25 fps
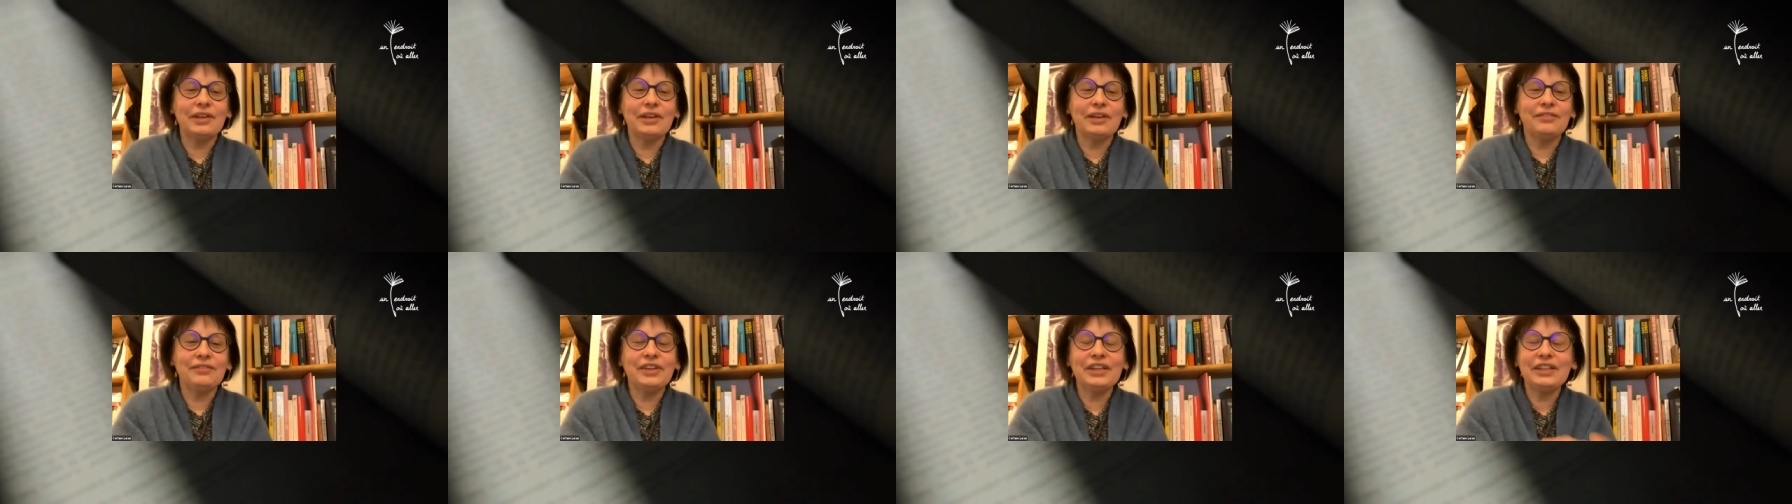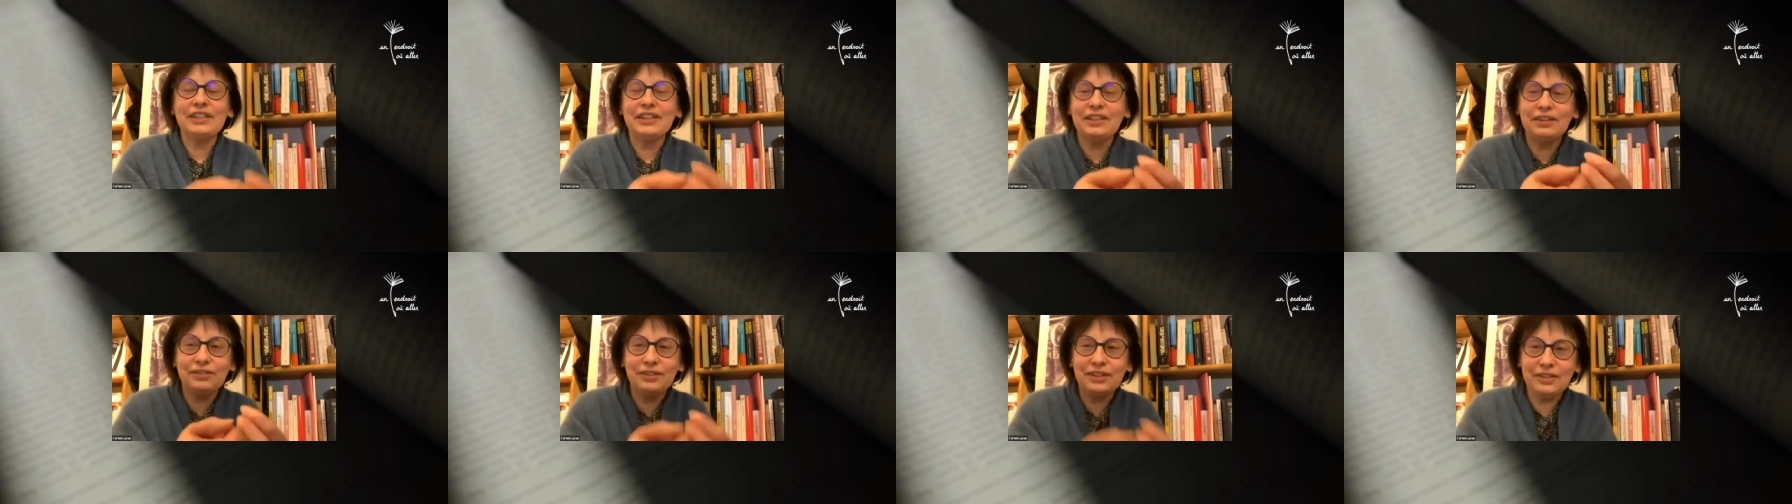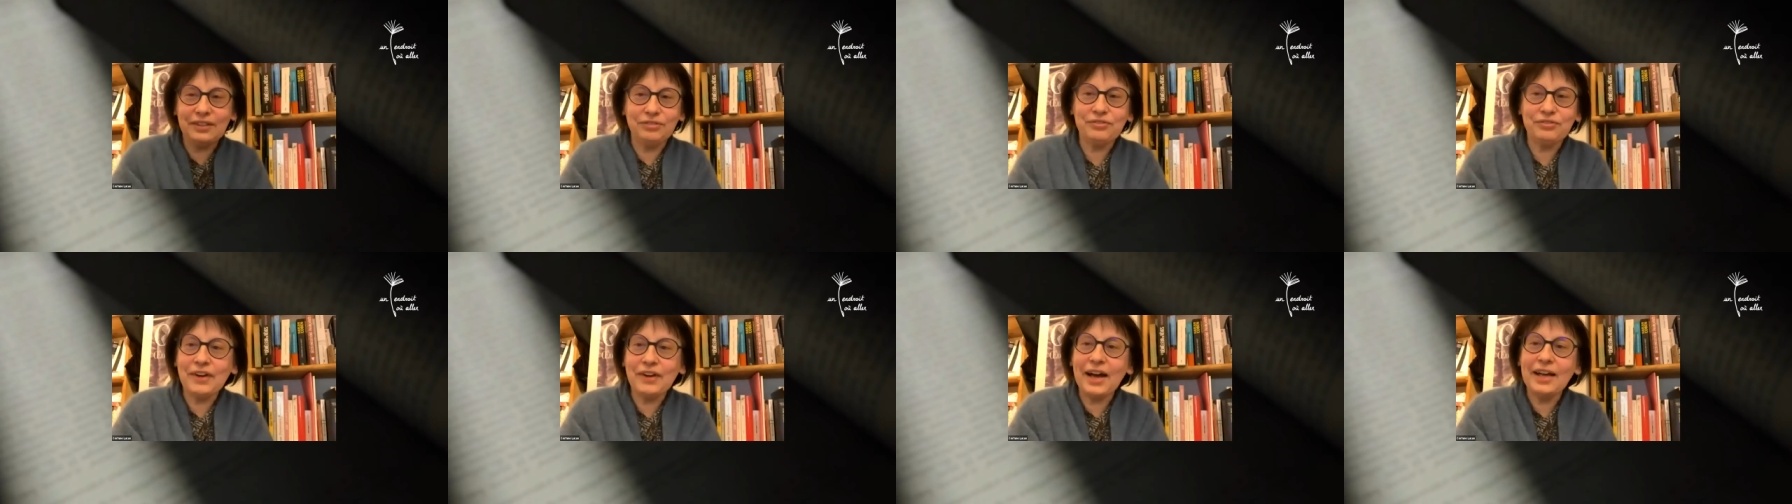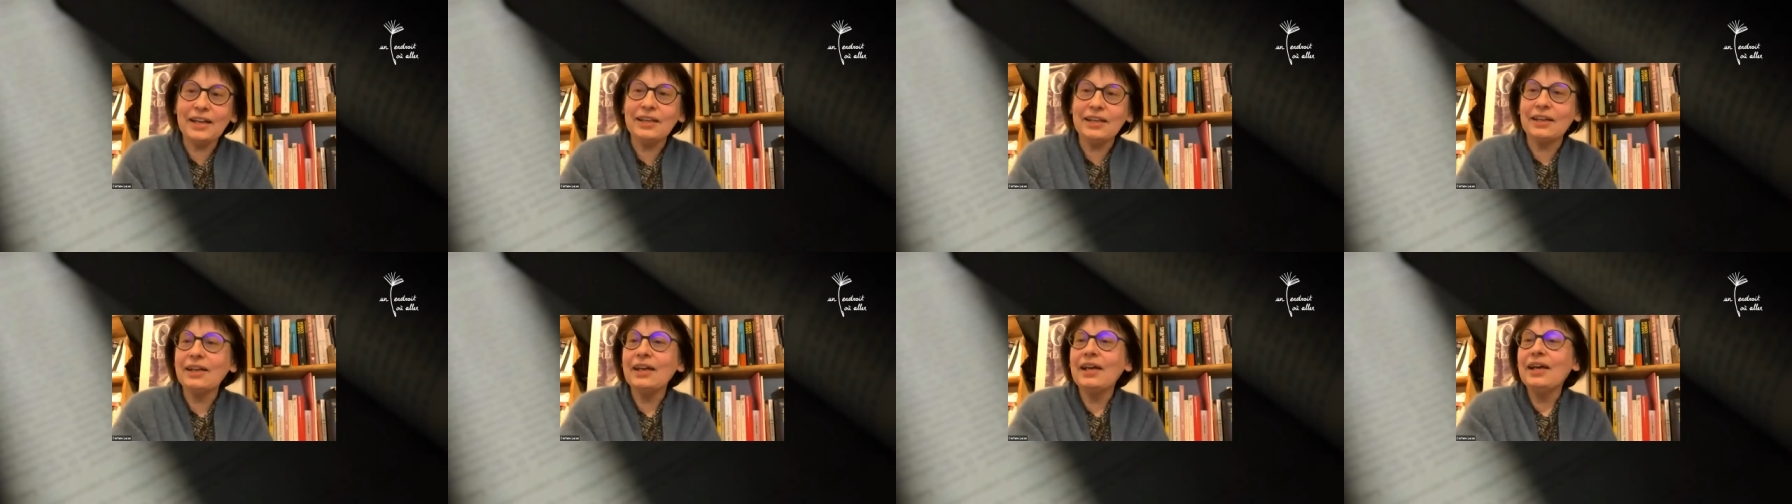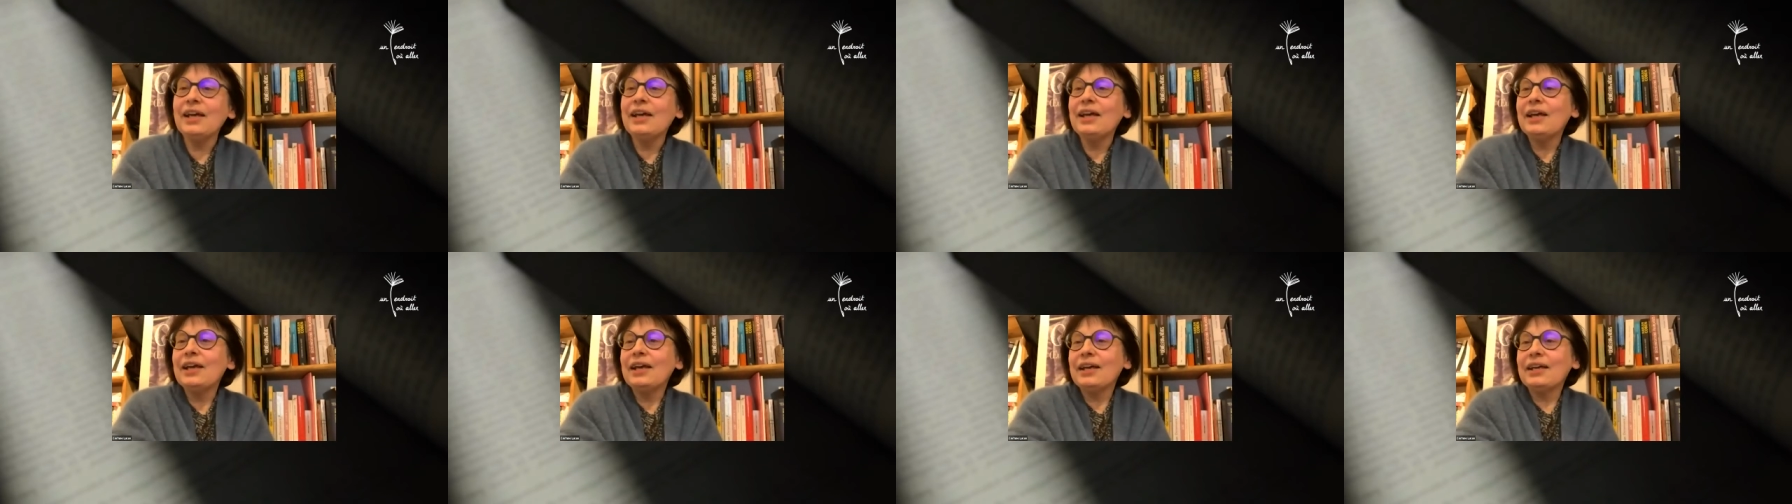avec des, failles
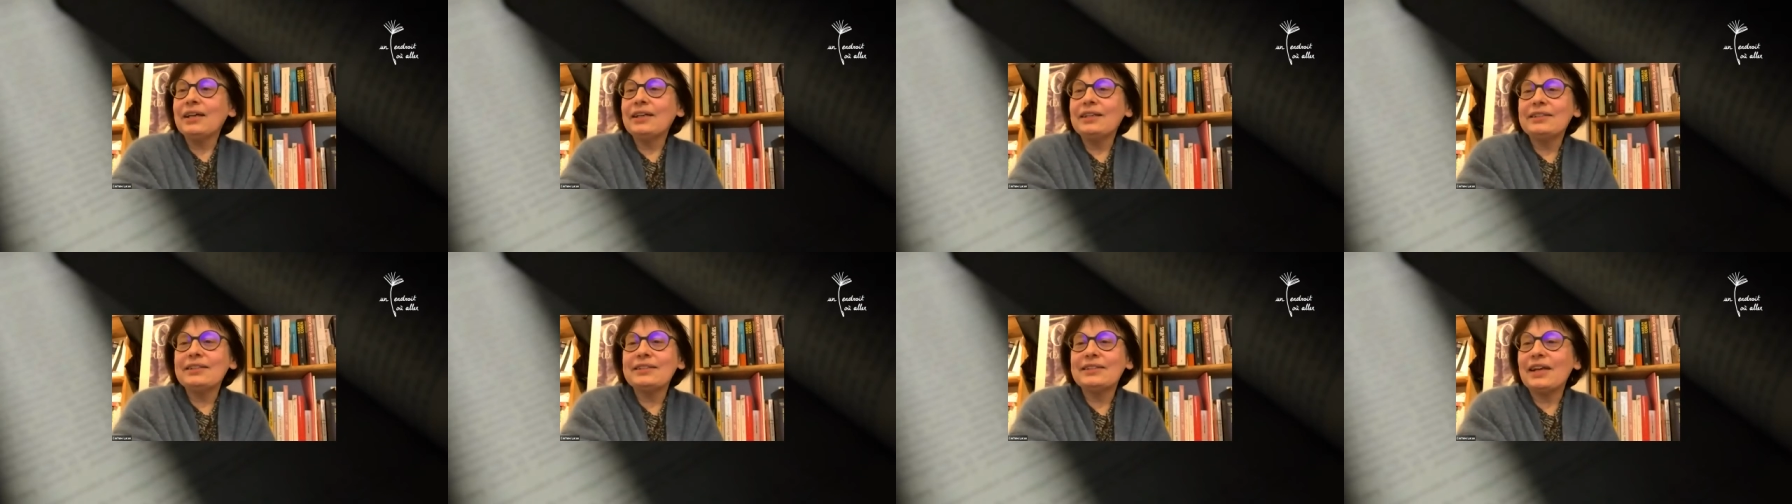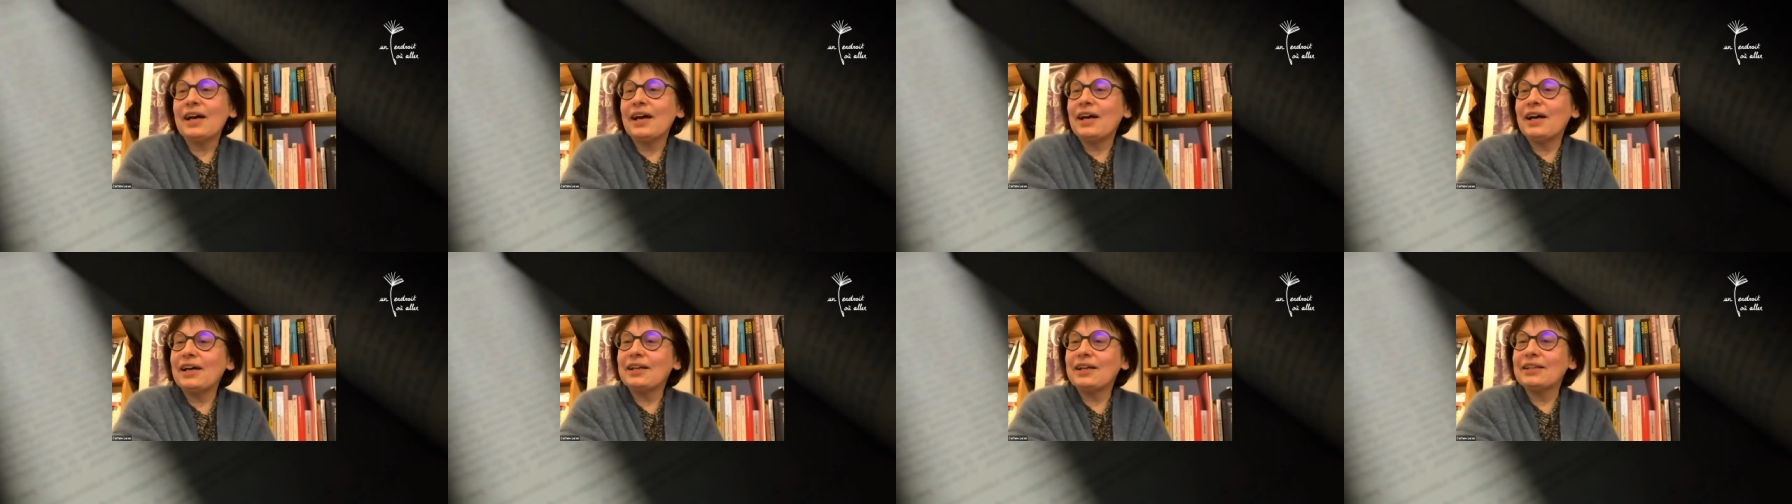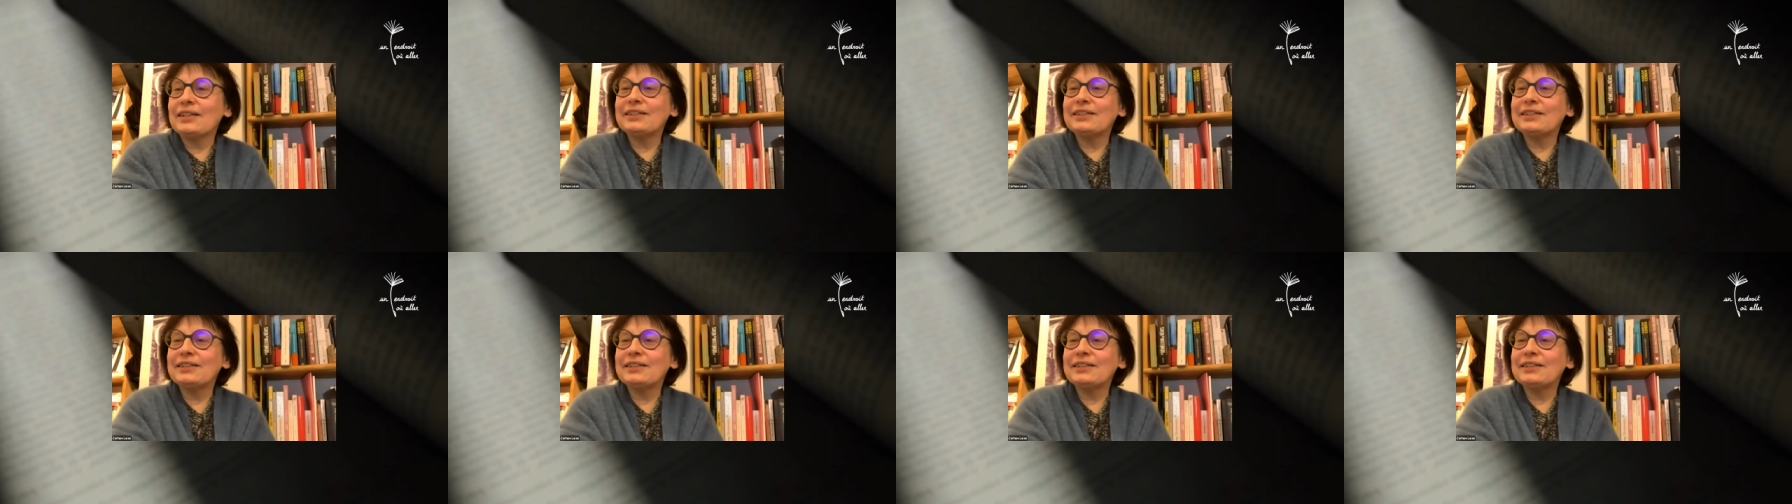et ça,